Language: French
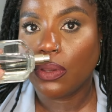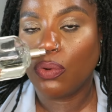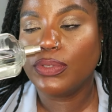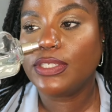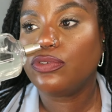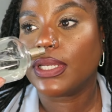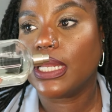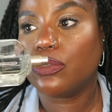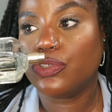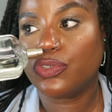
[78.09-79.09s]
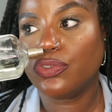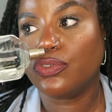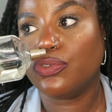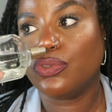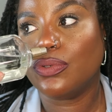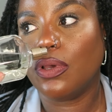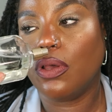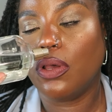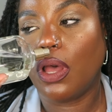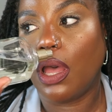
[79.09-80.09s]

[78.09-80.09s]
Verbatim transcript: On est sur quelque chose de, euh,